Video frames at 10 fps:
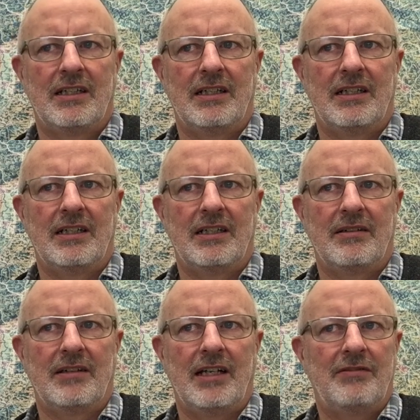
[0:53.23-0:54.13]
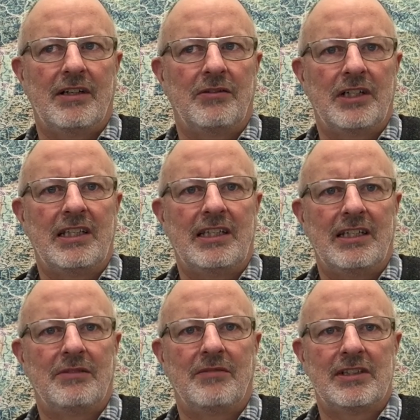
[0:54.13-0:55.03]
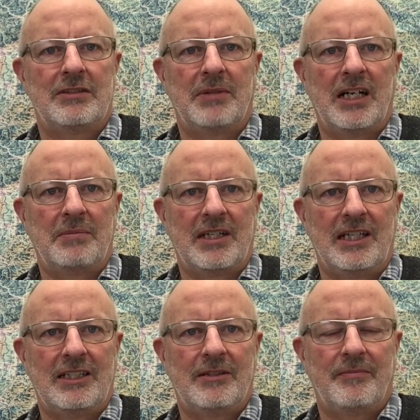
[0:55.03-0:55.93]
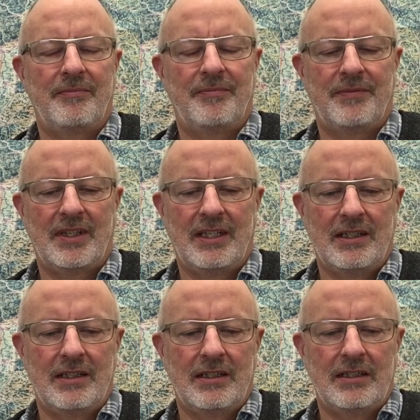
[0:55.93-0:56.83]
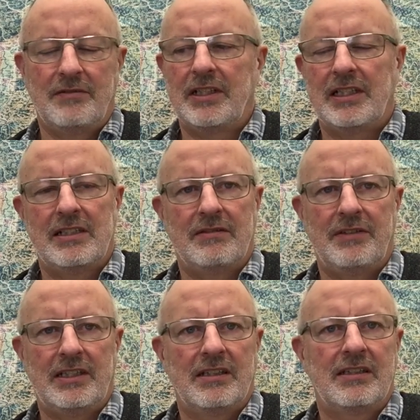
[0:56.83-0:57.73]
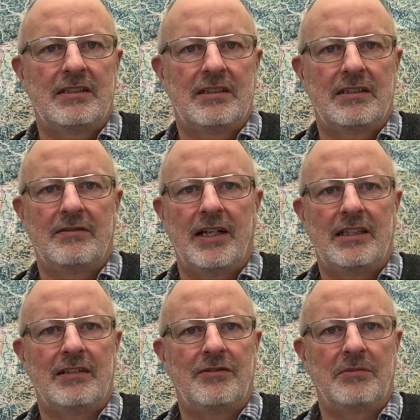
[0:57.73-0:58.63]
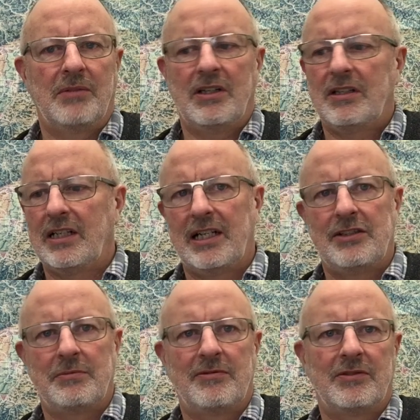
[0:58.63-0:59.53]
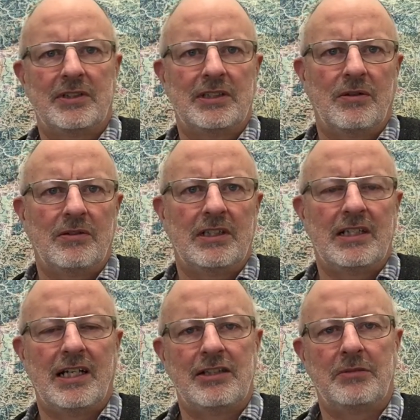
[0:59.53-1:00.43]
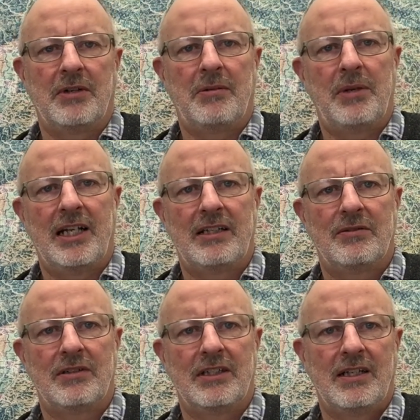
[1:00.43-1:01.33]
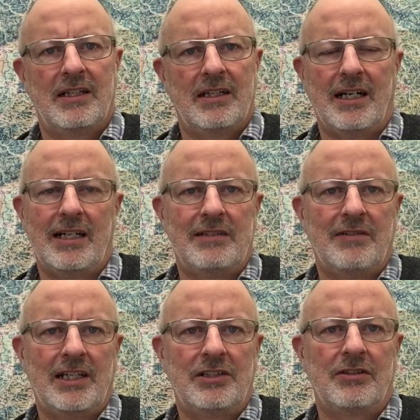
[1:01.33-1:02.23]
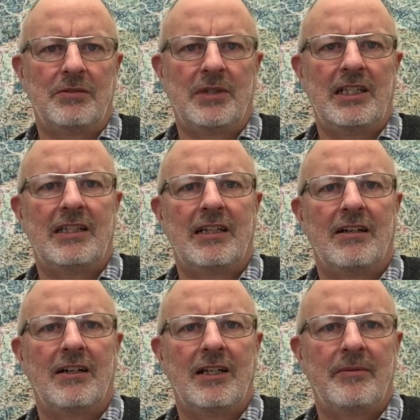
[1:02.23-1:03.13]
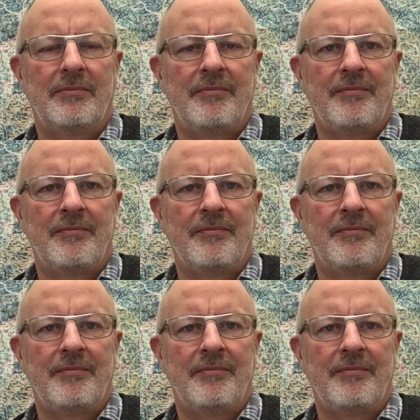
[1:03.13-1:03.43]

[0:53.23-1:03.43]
äh, einfach orientiert, um was es überhaupt geht. Ich werde es wieder zwei davon machen, eines über Funktionen, eines über Ableitungen, eines vielleicht noch über Integrale,